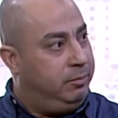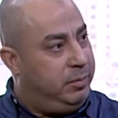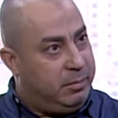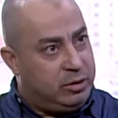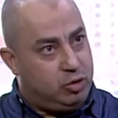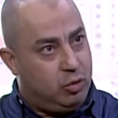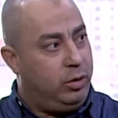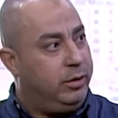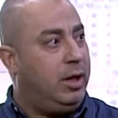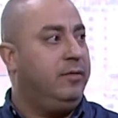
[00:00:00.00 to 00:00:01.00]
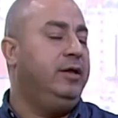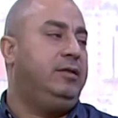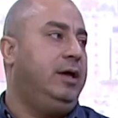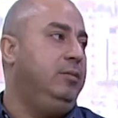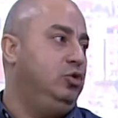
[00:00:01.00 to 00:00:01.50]
بمشروع نهضة
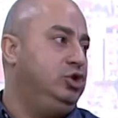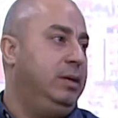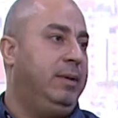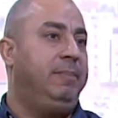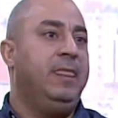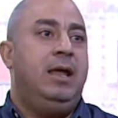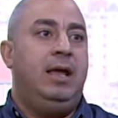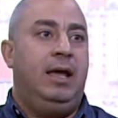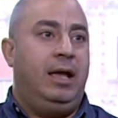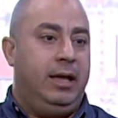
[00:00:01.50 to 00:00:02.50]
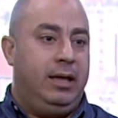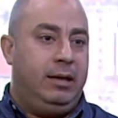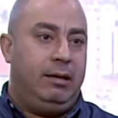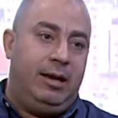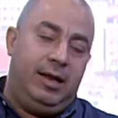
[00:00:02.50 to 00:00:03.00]
نعم. المجتمع نعم.
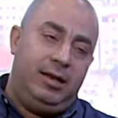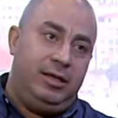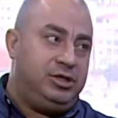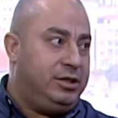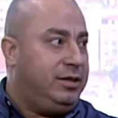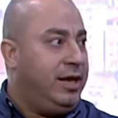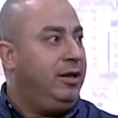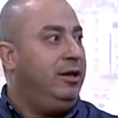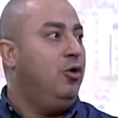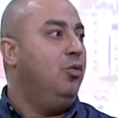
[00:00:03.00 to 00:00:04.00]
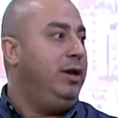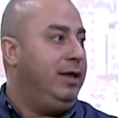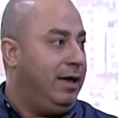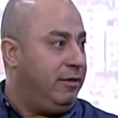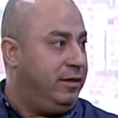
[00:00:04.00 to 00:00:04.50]
آه، هلا الشيء الثاني اللي هو
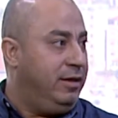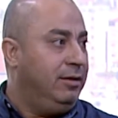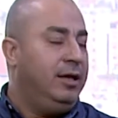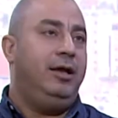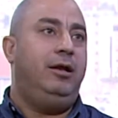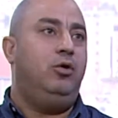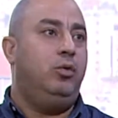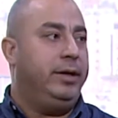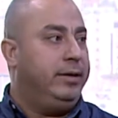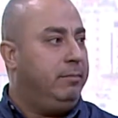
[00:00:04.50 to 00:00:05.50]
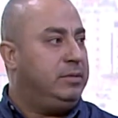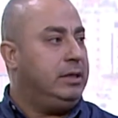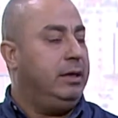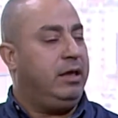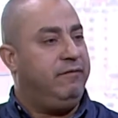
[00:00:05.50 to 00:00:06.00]
الاغاثي اللي هو عندنا
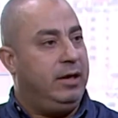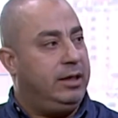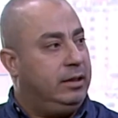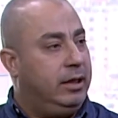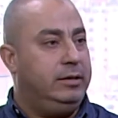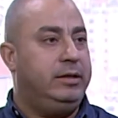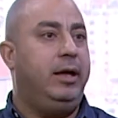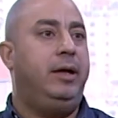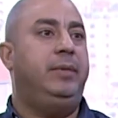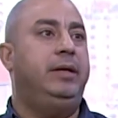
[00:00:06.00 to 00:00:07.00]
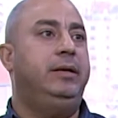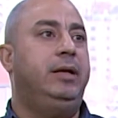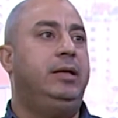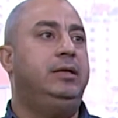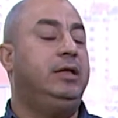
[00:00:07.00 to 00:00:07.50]
مثلا كفالات الايتام
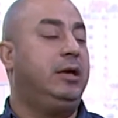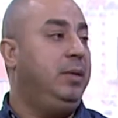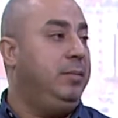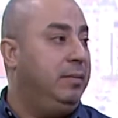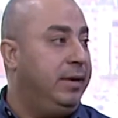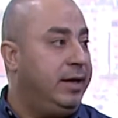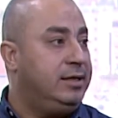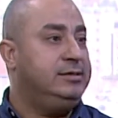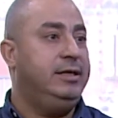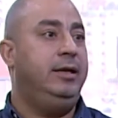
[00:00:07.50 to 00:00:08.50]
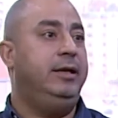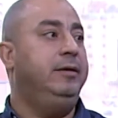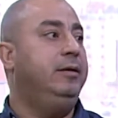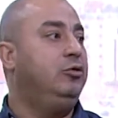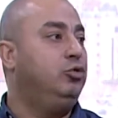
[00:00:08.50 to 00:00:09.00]
عندنا ترميم المنازل
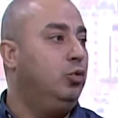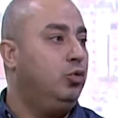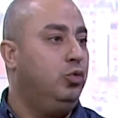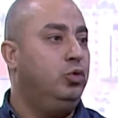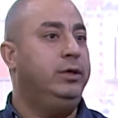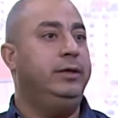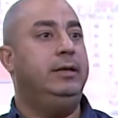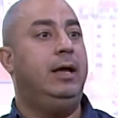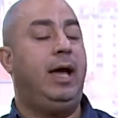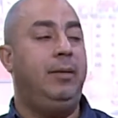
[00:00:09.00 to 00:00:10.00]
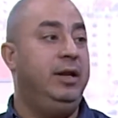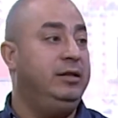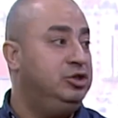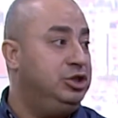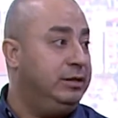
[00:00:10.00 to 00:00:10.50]
عندنا الطرود عندنا حمله
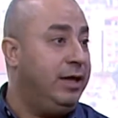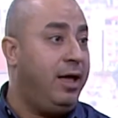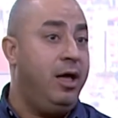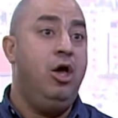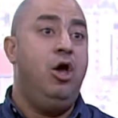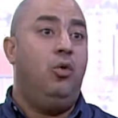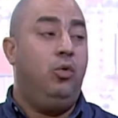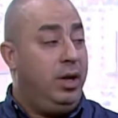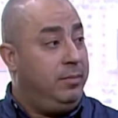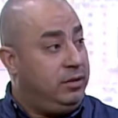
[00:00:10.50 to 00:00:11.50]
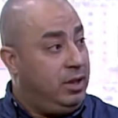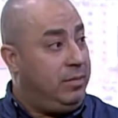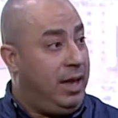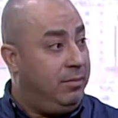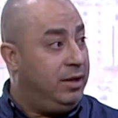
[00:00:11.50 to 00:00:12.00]
الشتاء واللي من
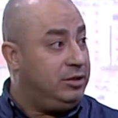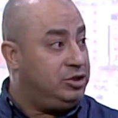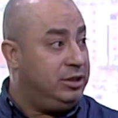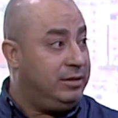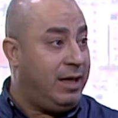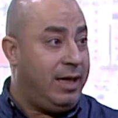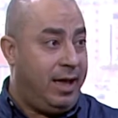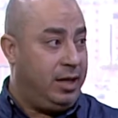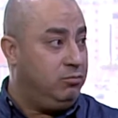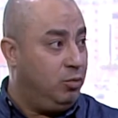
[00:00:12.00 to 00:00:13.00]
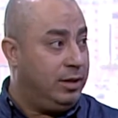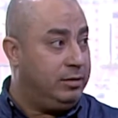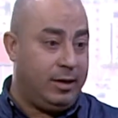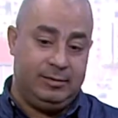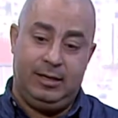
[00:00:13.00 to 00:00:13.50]
ضمن حمله الشتاء احد
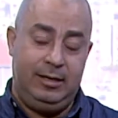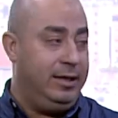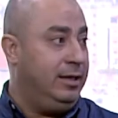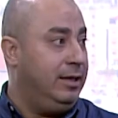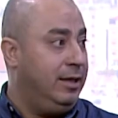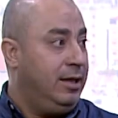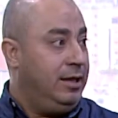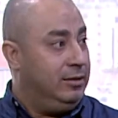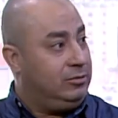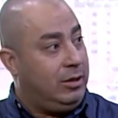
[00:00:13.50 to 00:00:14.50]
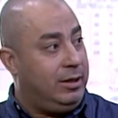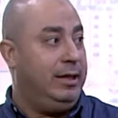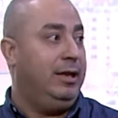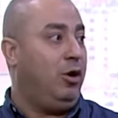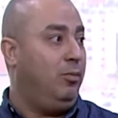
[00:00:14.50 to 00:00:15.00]
مبادراتها اللي هي
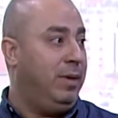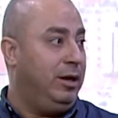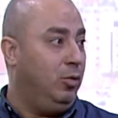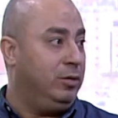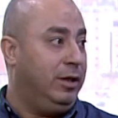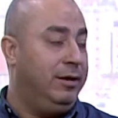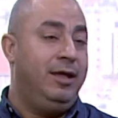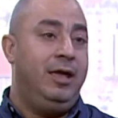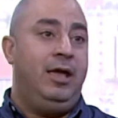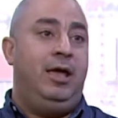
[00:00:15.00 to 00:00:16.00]
الطاقيه لعمال الوطن نعم